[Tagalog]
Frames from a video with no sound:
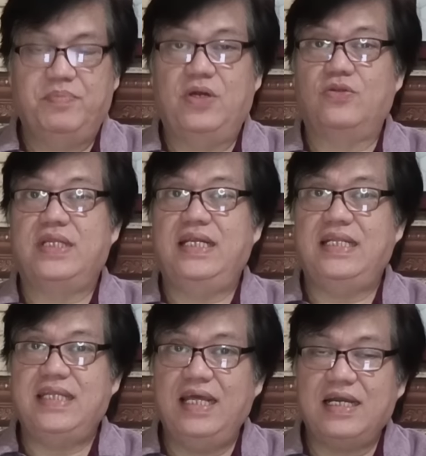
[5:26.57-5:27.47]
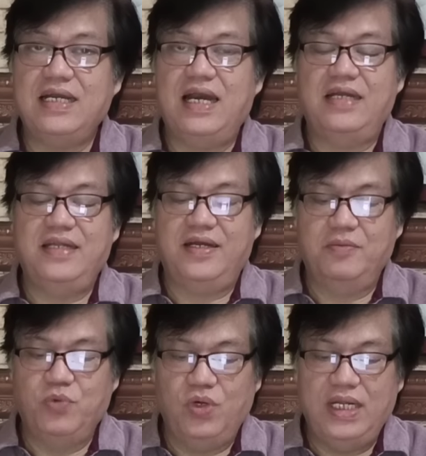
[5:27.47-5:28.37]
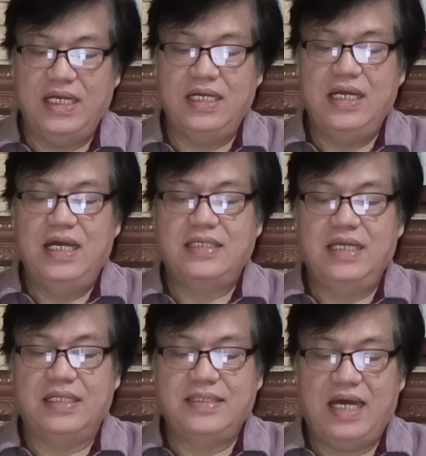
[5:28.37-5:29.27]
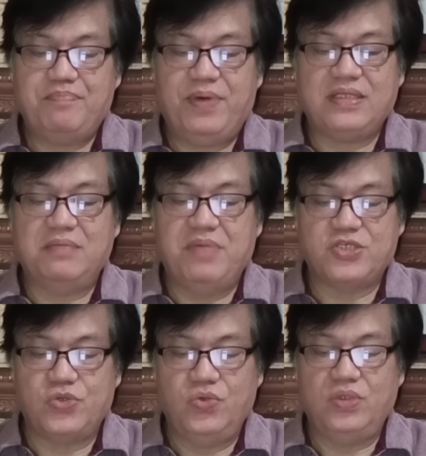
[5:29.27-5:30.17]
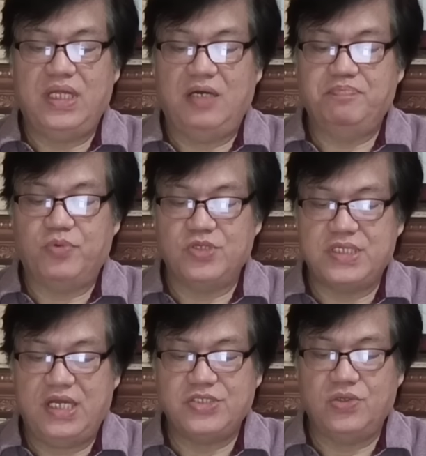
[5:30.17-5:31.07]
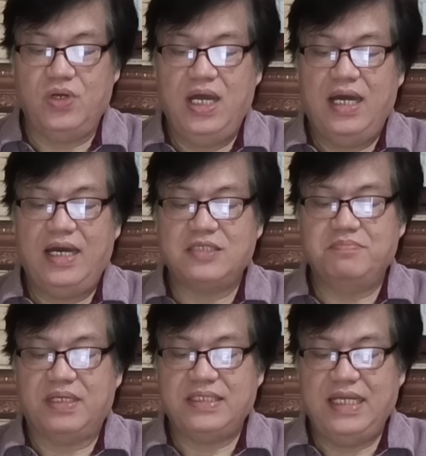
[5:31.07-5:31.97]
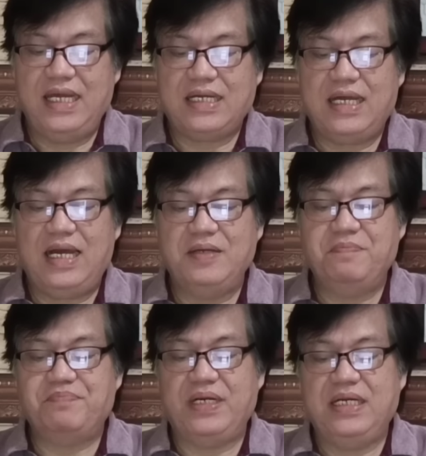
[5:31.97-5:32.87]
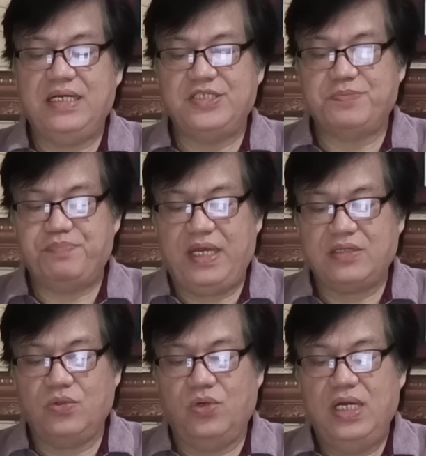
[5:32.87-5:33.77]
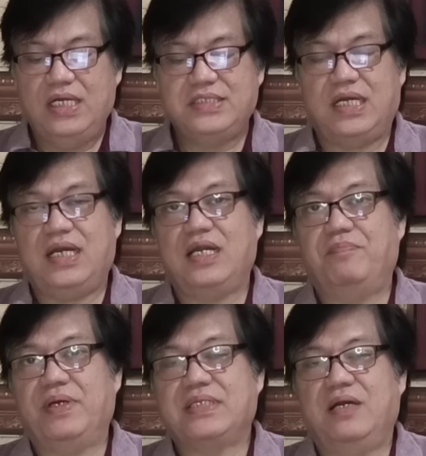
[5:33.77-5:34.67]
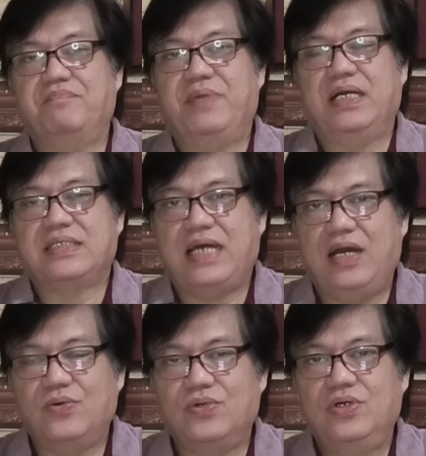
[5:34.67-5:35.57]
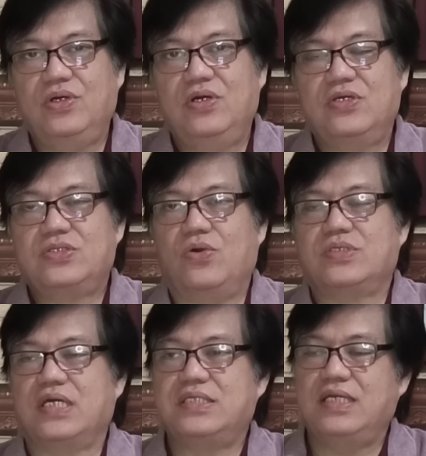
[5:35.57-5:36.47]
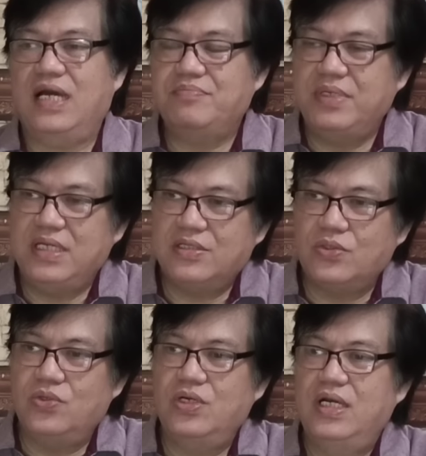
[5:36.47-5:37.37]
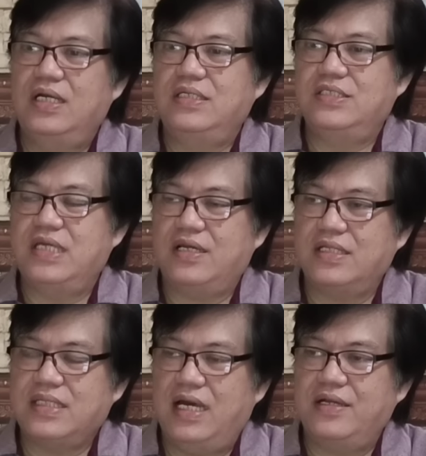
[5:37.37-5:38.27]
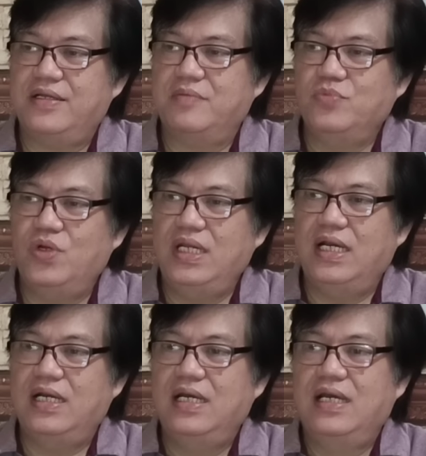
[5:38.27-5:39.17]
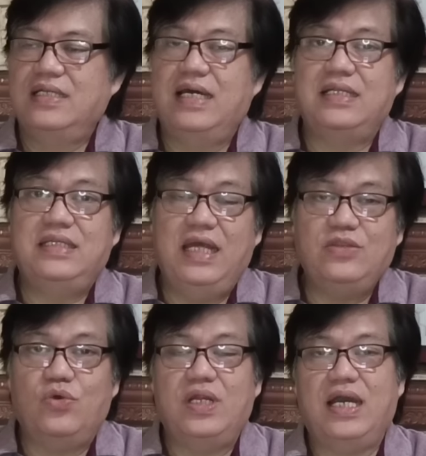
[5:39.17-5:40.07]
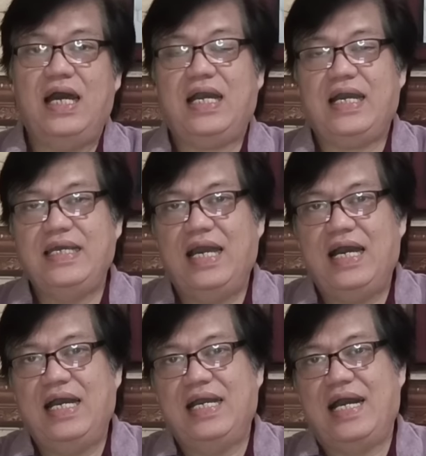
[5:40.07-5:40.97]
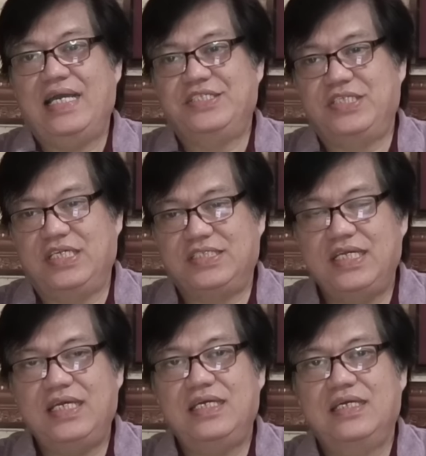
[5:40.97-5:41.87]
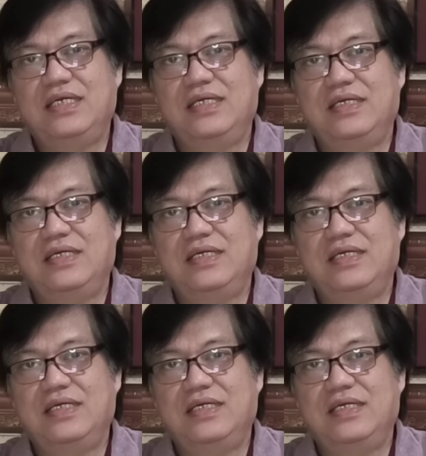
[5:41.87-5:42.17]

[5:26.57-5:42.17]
Pero tinitiyak nga ni Remulla na dapat masunod ang proseso at matiyak ang pagrespeto sa karapatang pangtao. So, sa sinabing ito ni Secretary Remulla, nandito na nga kaya ang ICC?